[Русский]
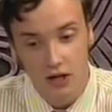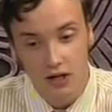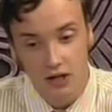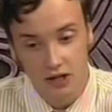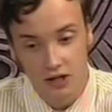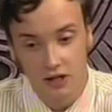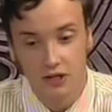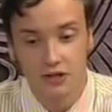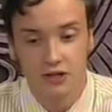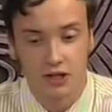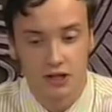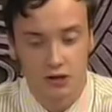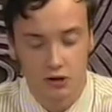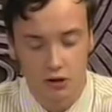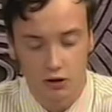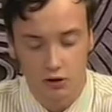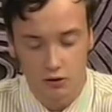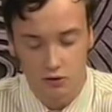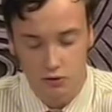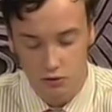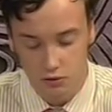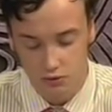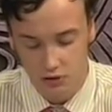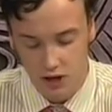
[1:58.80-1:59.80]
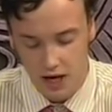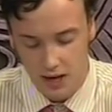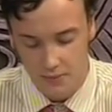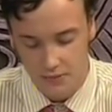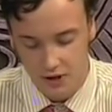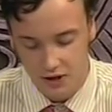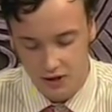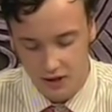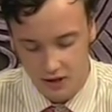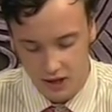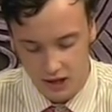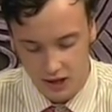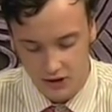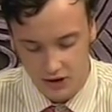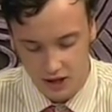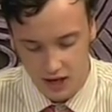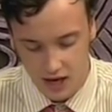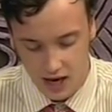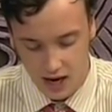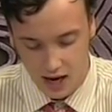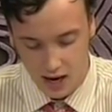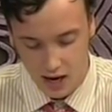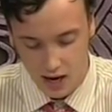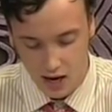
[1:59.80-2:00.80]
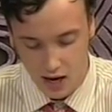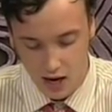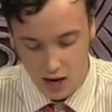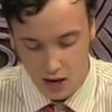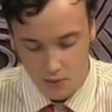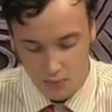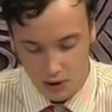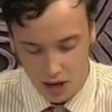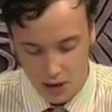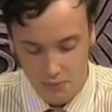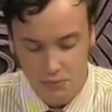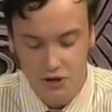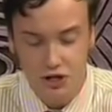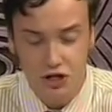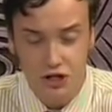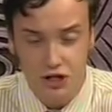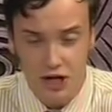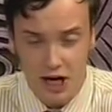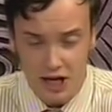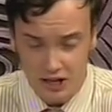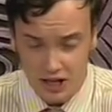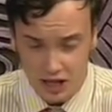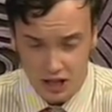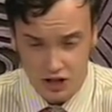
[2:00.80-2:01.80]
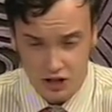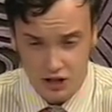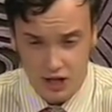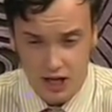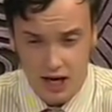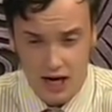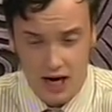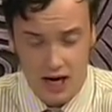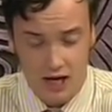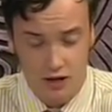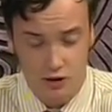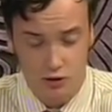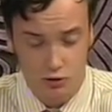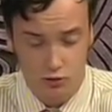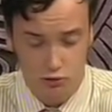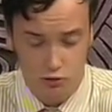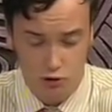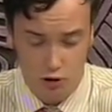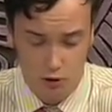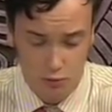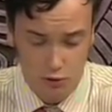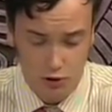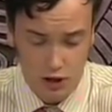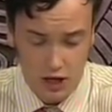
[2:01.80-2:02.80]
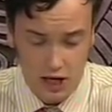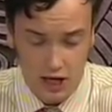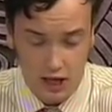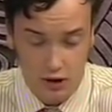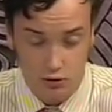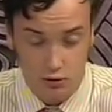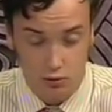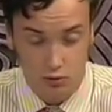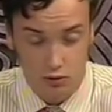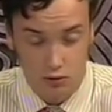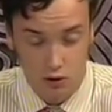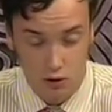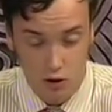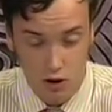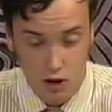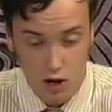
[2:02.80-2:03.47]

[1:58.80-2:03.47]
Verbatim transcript: и не сотрет цунами города. Пообещай дождя, сухому лету,